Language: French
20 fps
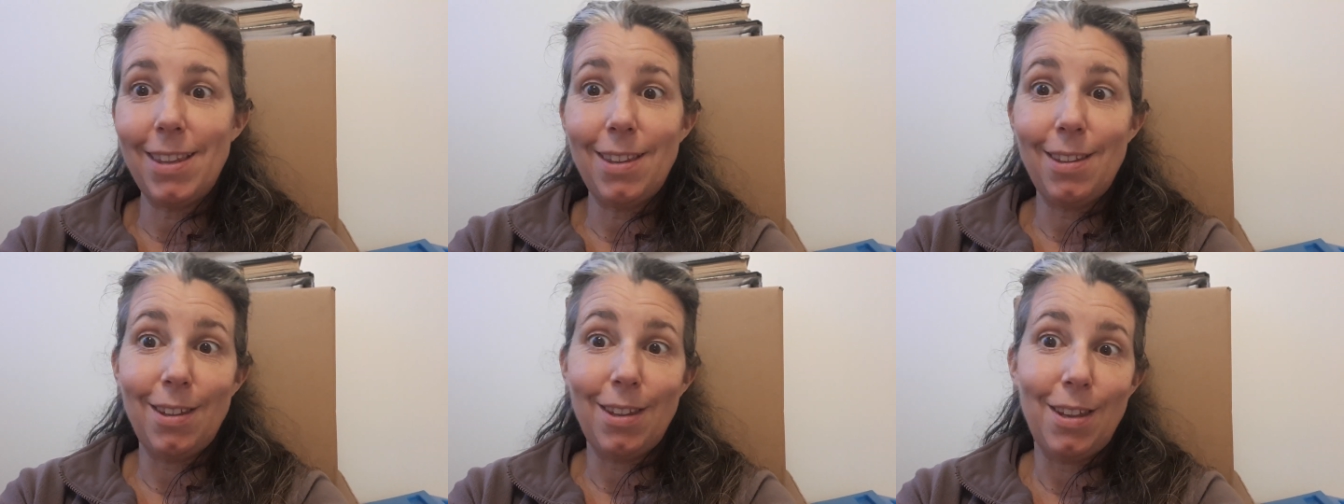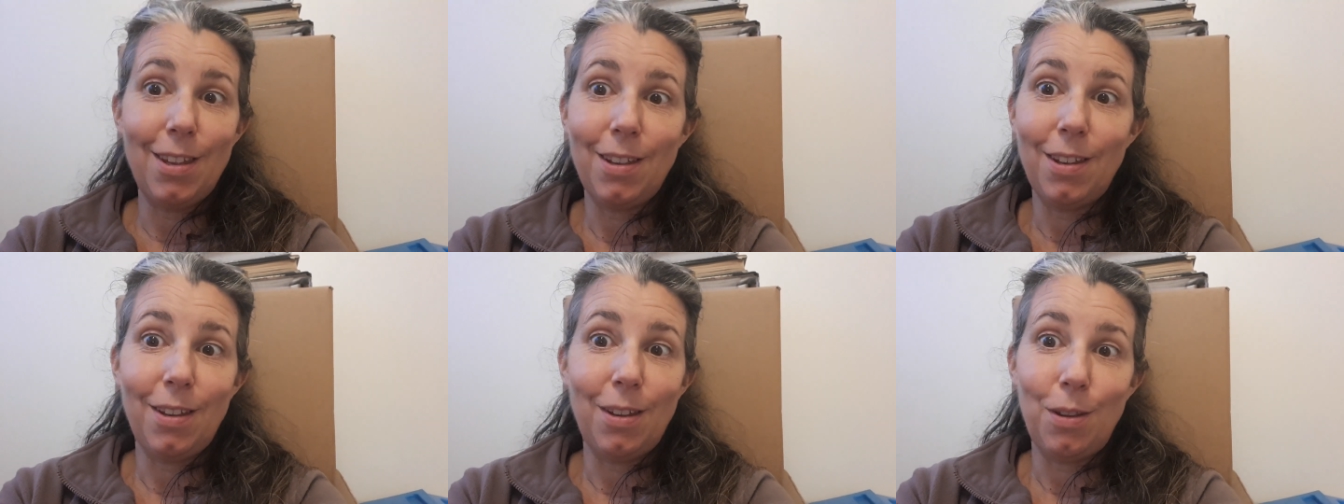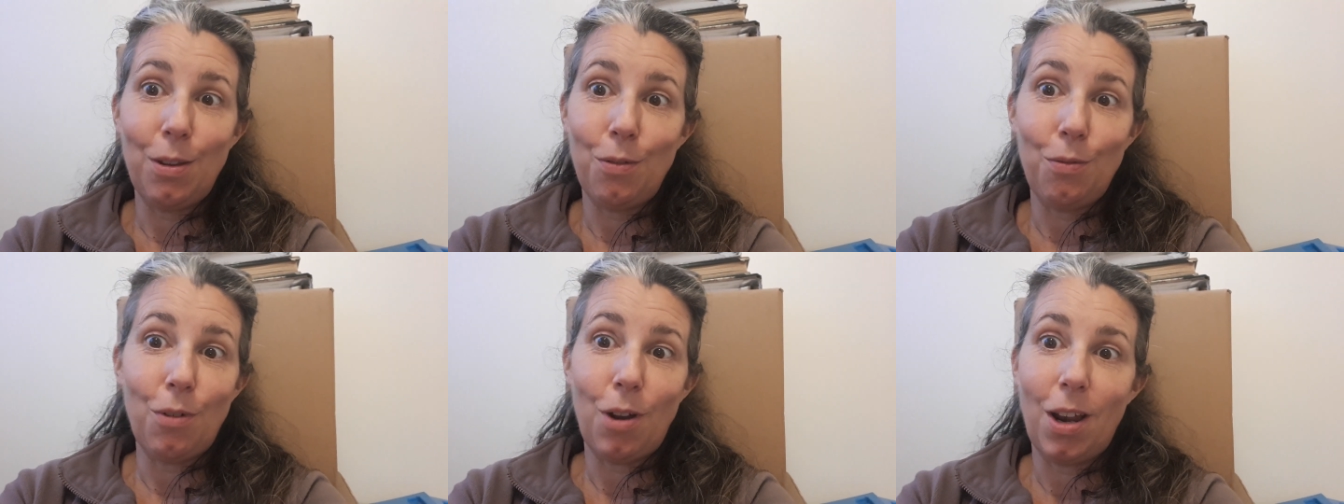
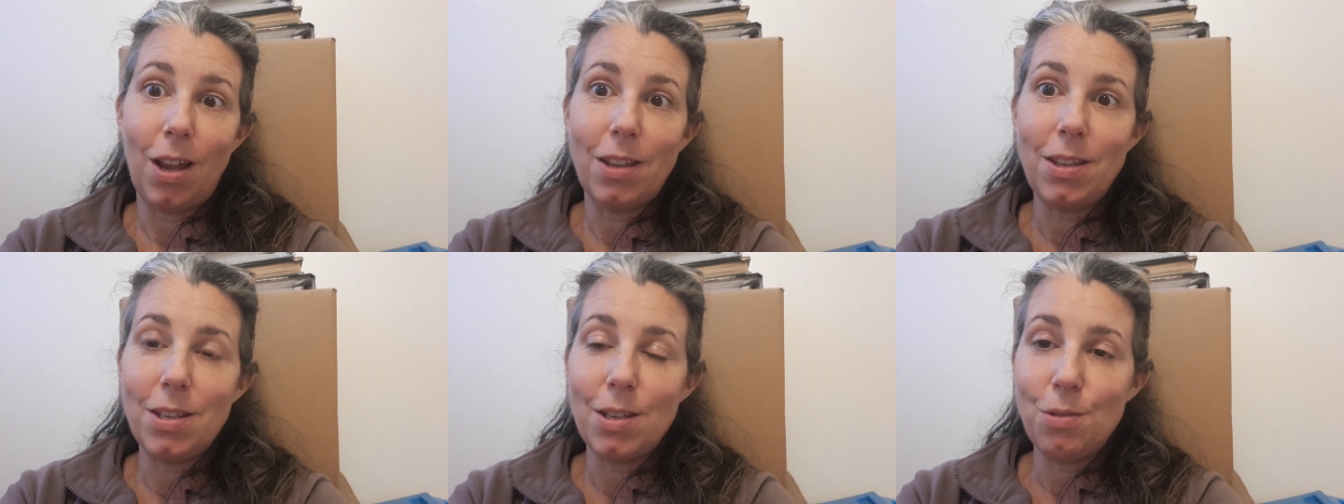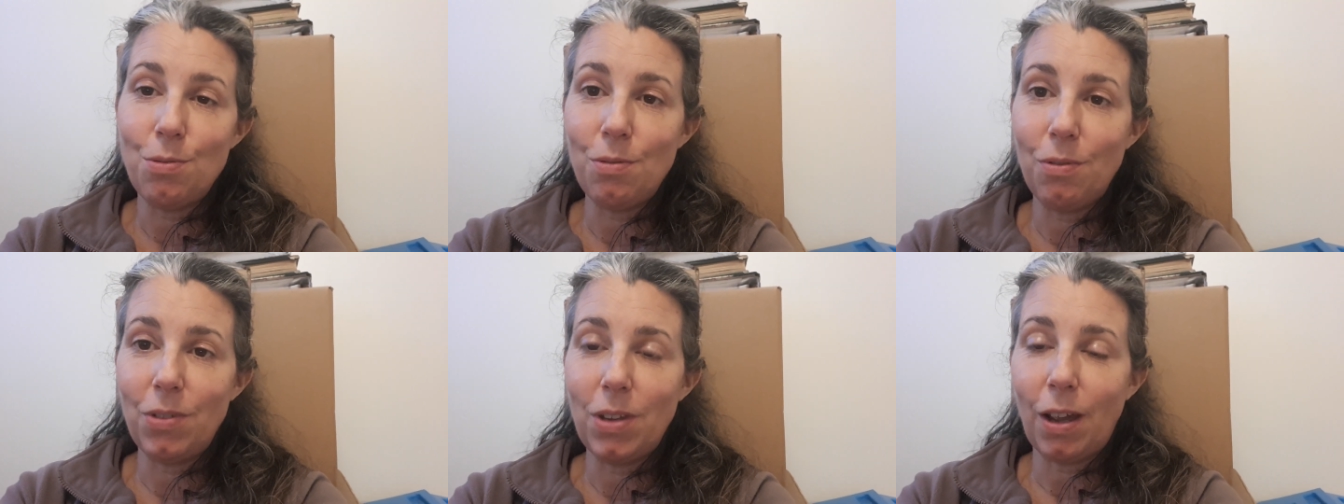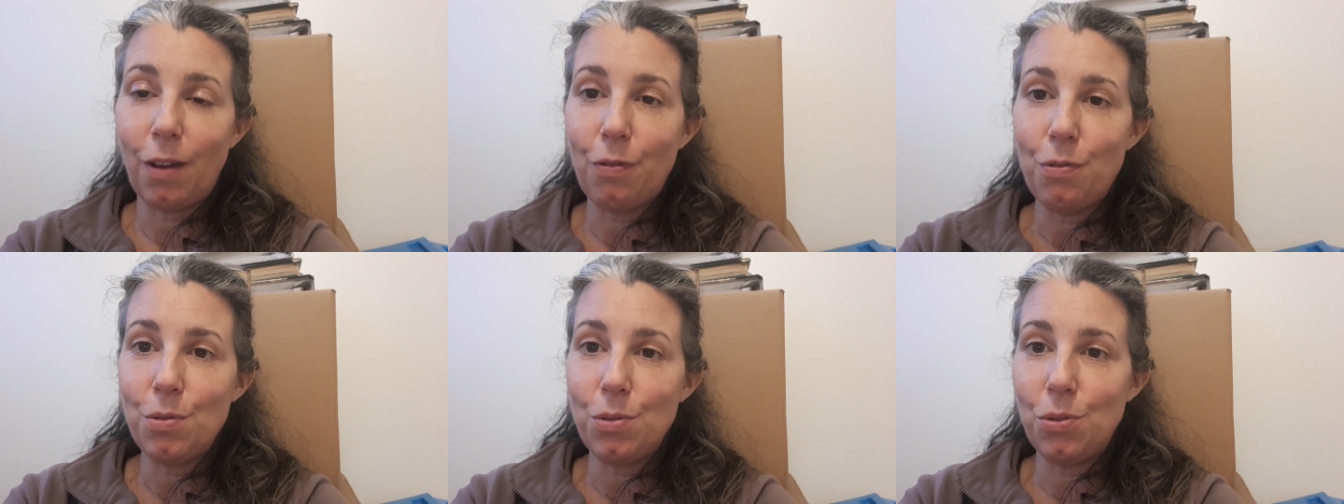des, voilà, des
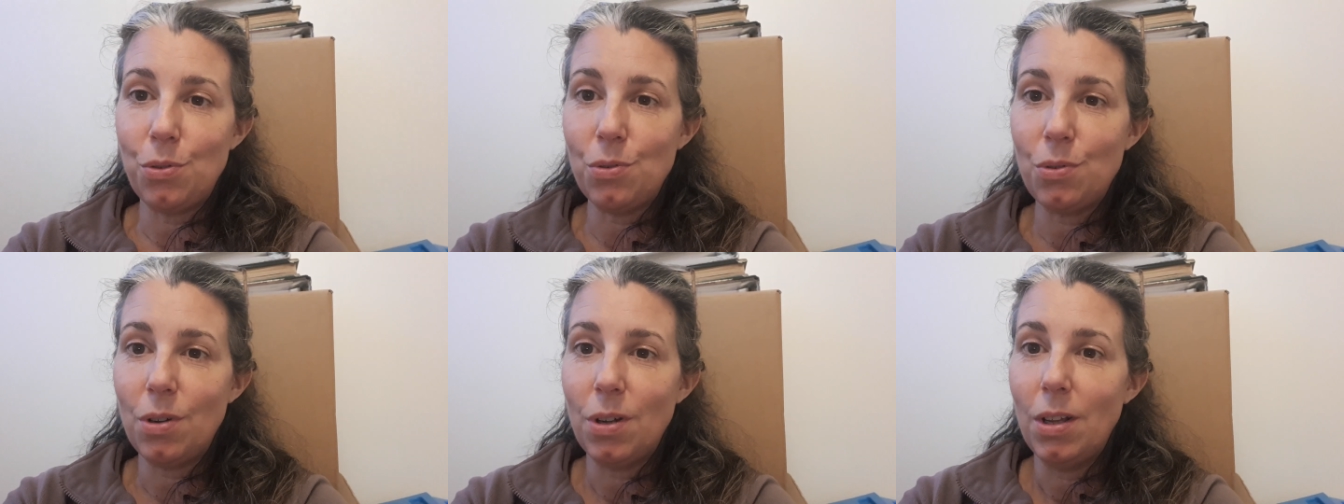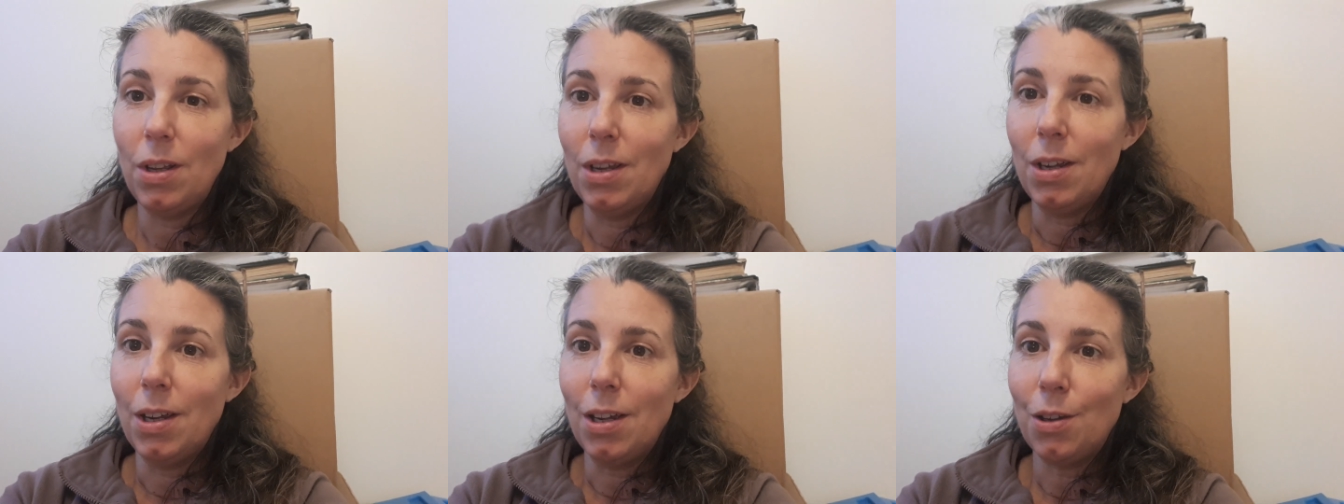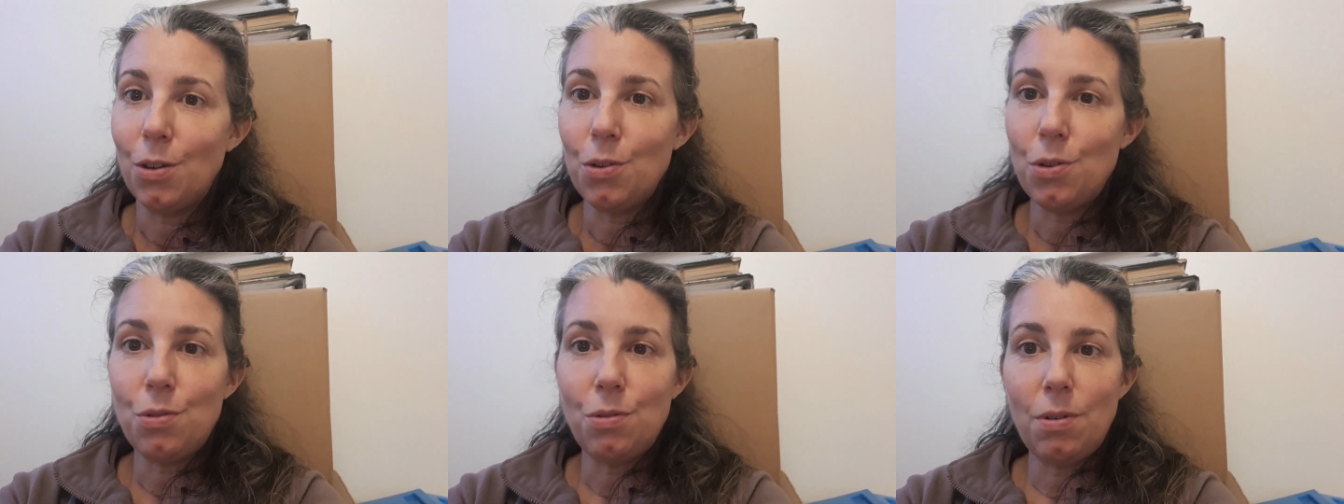souvenirs photos
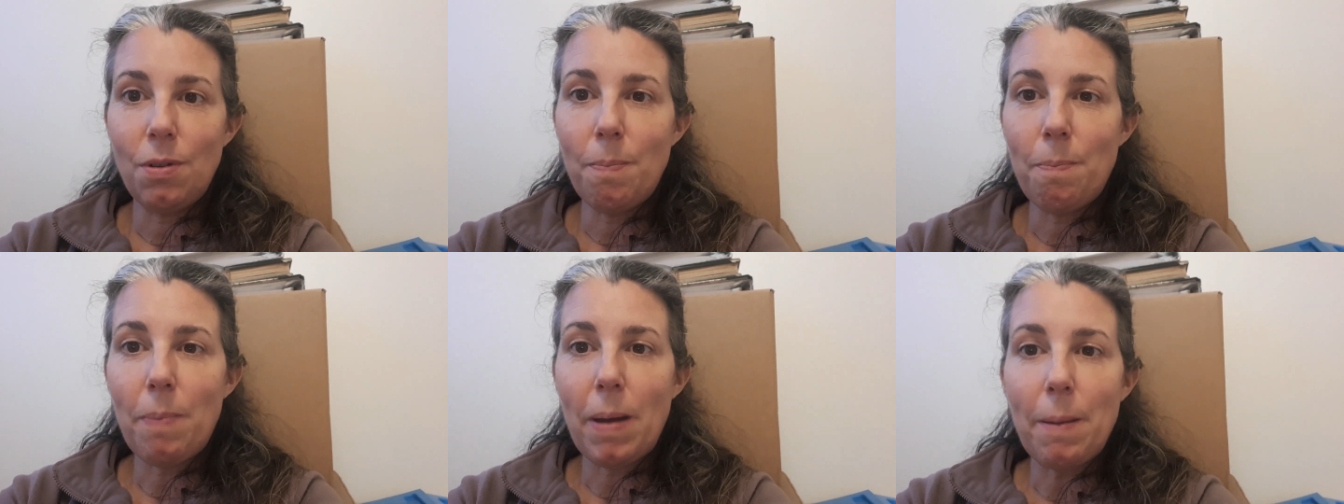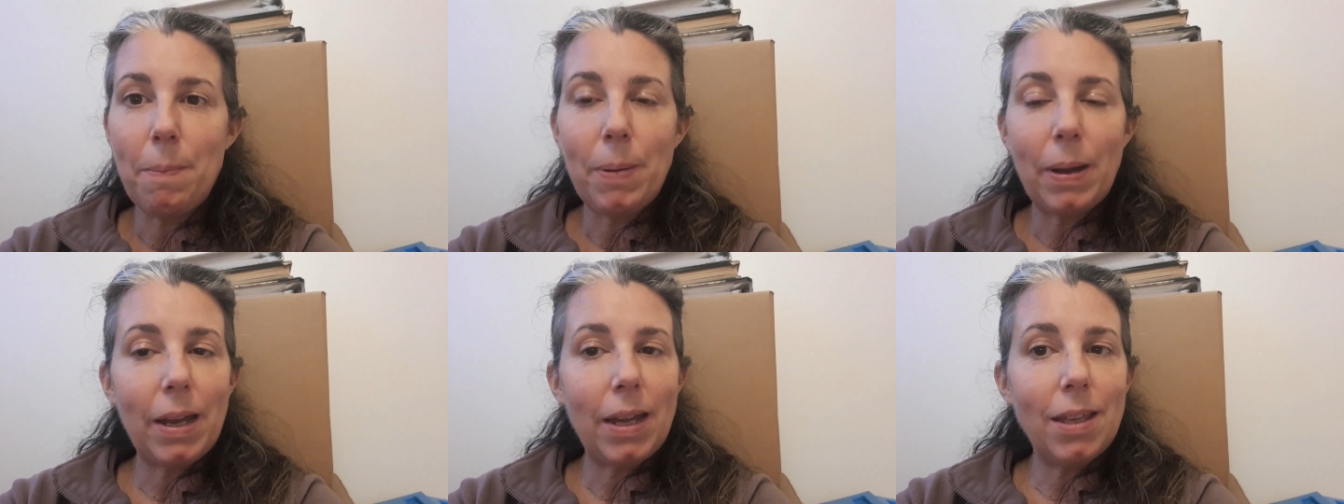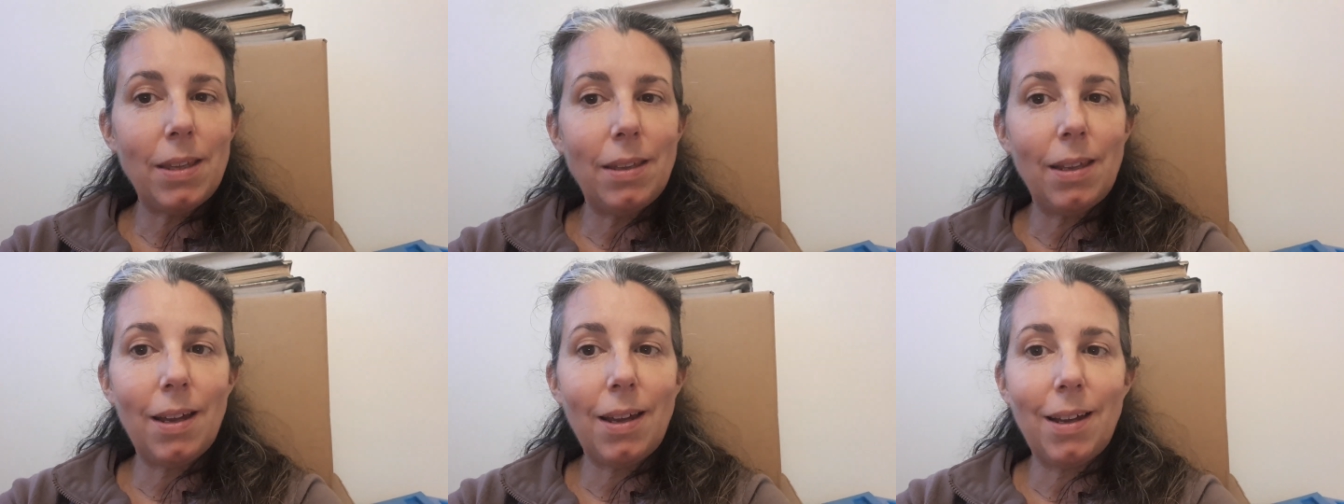que je suis pas
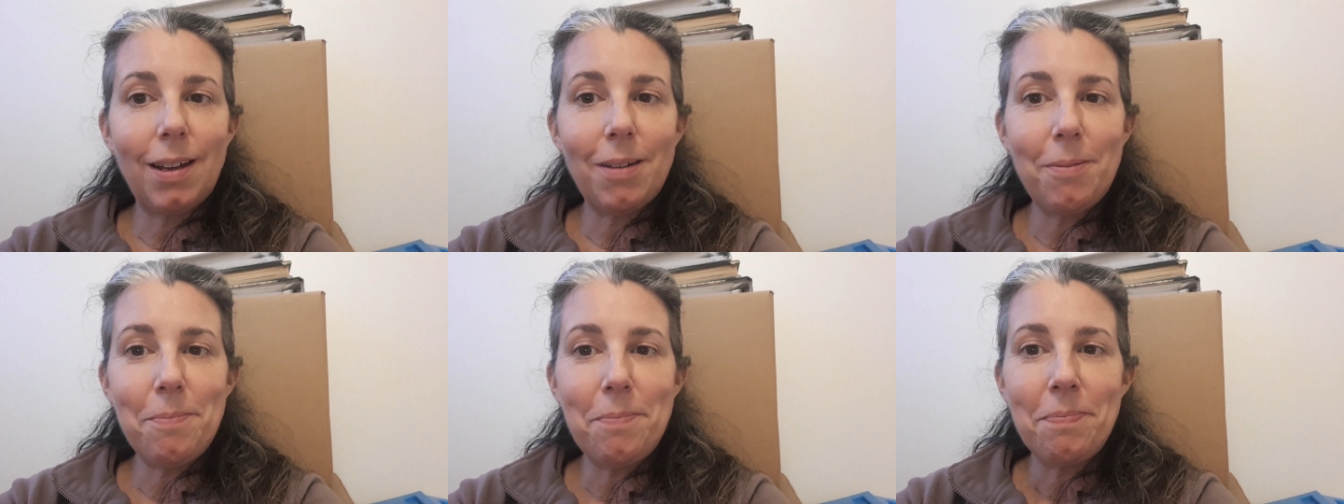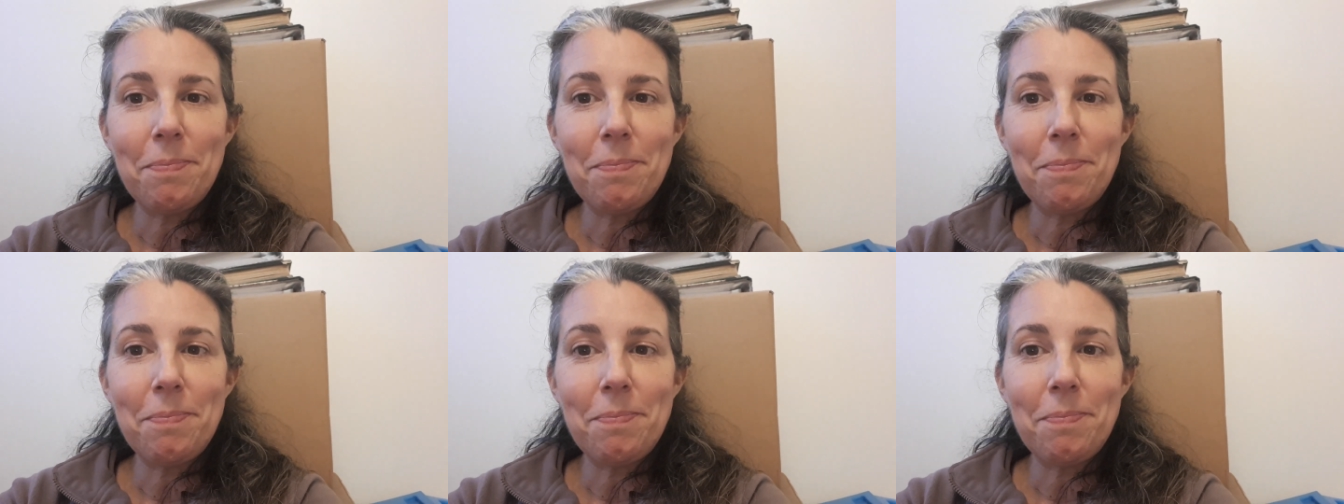prête à,